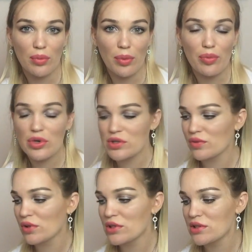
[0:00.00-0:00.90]

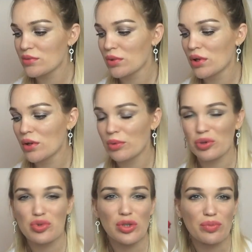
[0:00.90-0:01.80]
попользовалась им,
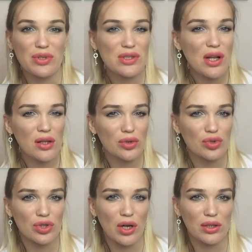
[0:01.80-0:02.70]
потом что-то перестала,
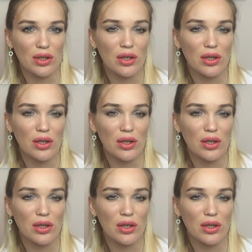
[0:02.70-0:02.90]
тоже как-то